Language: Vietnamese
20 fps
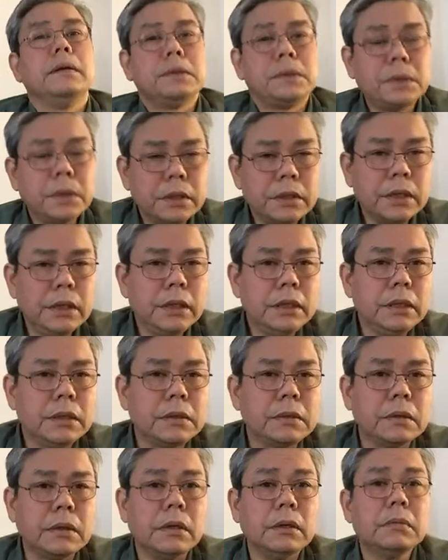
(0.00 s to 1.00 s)
chuyến đi
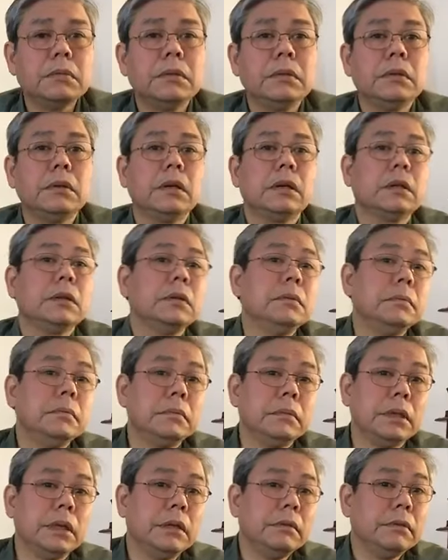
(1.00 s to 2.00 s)
của ông Donald
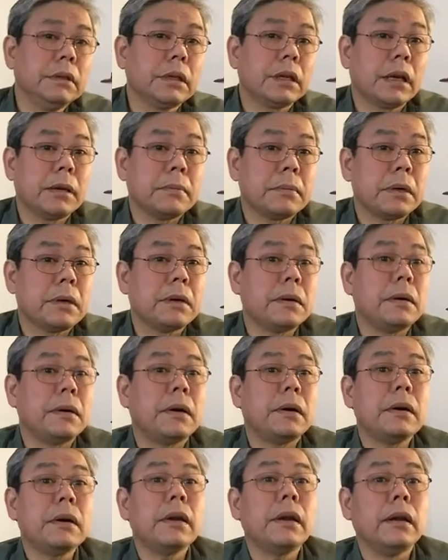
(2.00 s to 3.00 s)
Trump đến Việt Nam
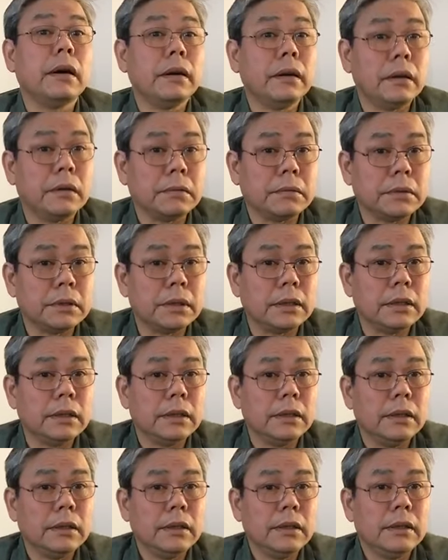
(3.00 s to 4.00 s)
có lợi lộc gì
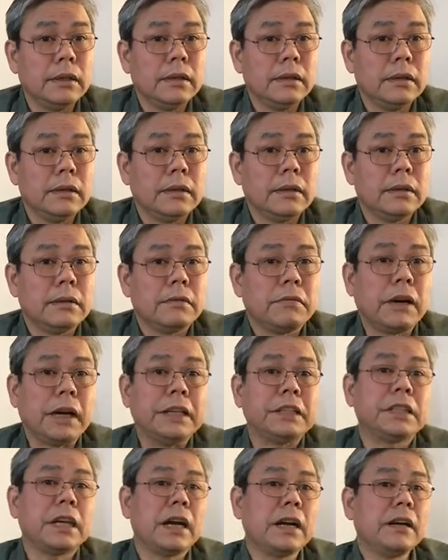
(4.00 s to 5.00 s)

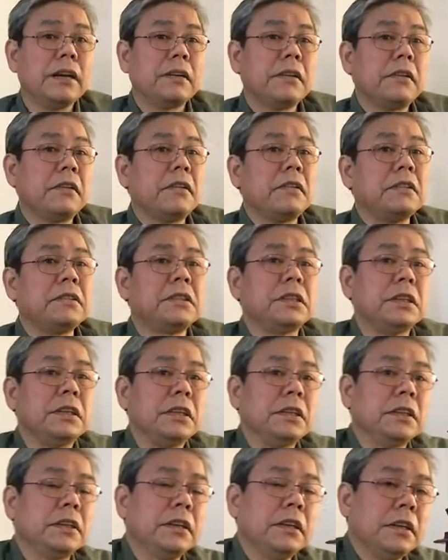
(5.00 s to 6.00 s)
phải chăng là nó có
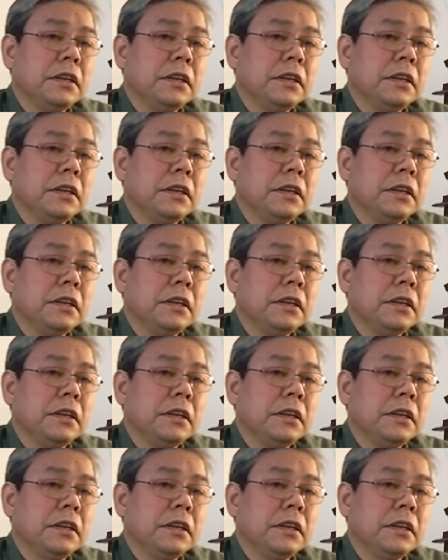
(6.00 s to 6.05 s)
chỉ